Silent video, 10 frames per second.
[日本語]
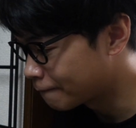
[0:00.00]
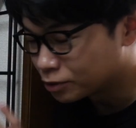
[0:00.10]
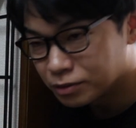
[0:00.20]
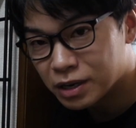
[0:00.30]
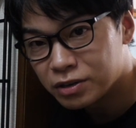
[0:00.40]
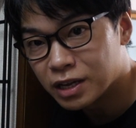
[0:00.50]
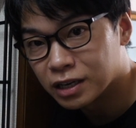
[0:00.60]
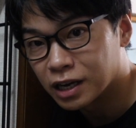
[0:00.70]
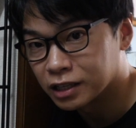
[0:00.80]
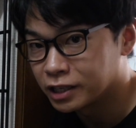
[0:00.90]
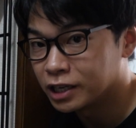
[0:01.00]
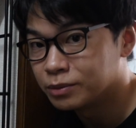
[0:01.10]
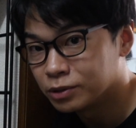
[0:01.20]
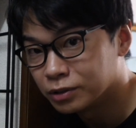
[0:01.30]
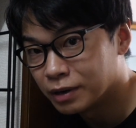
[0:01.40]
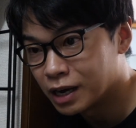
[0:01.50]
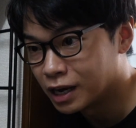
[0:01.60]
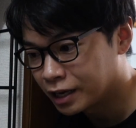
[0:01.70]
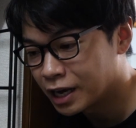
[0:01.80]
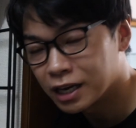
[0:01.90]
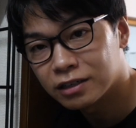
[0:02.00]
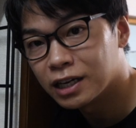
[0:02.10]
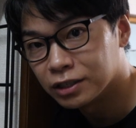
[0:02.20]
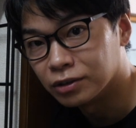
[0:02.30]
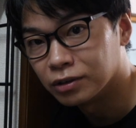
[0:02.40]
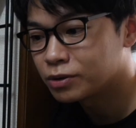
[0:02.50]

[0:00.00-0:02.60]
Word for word: 僕は普段買っているものは、カークランド、